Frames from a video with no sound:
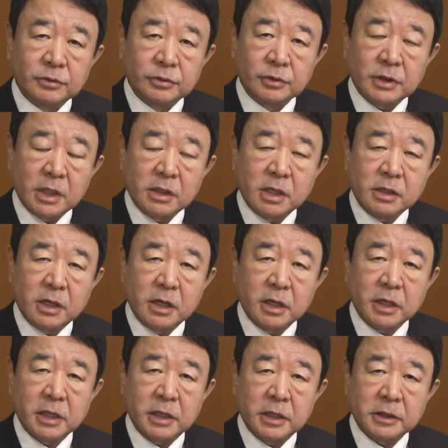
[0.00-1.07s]
この価格
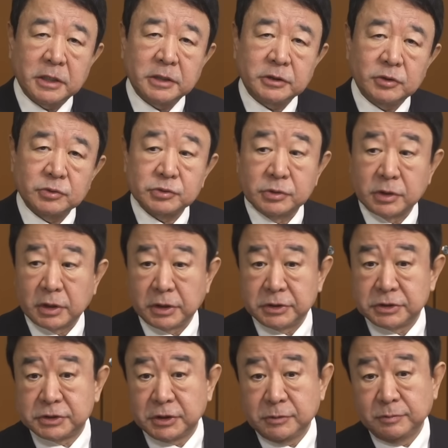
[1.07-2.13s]
破壊競争なんかに
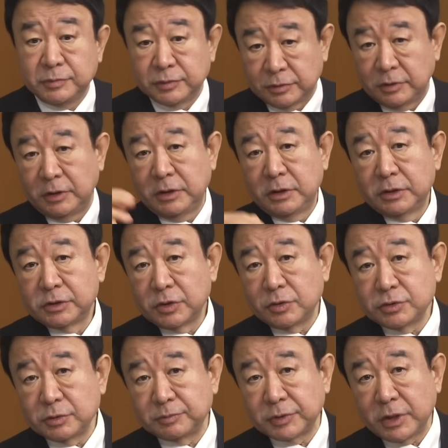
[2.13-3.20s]
全部それこそブ